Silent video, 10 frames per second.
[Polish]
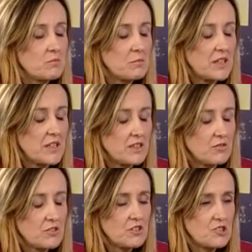badanie
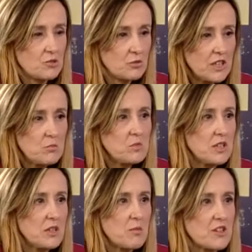wyjdzie ujemnie,
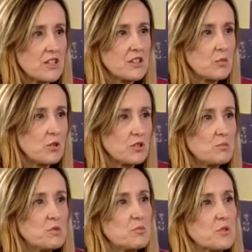nie ma żadnych
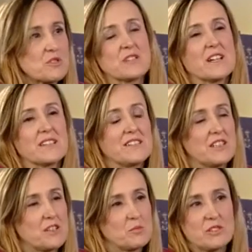polipów, można
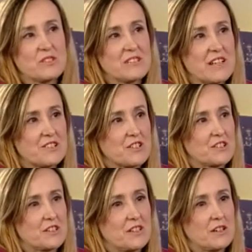nie robić dalszych
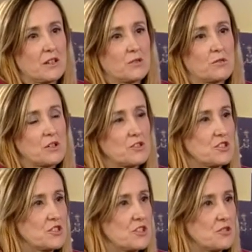screeningów do
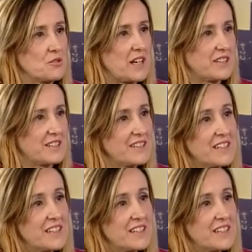10 lat.